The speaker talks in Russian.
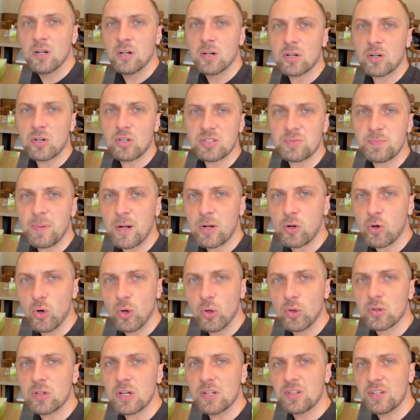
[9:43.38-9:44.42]

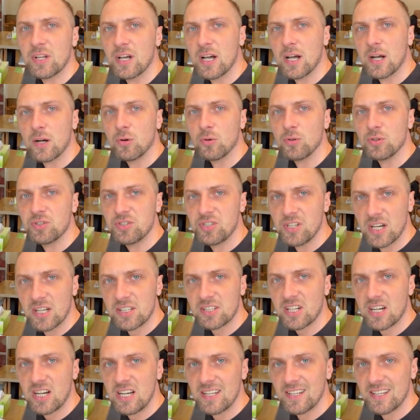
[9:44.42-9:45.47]
Распаковка нахуй,
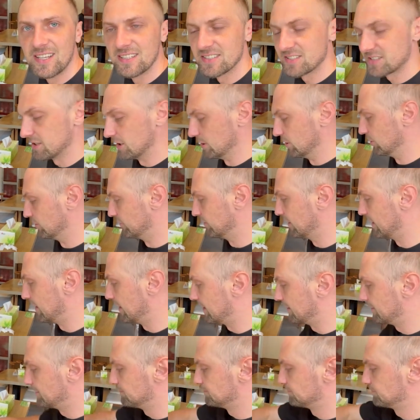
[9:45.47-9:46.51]
театральная
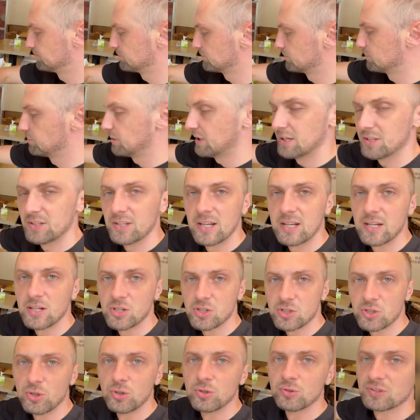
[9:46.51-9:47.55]
столовая. Погнали,
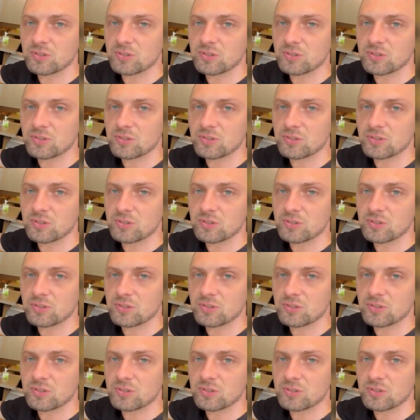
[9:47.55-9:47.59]
что у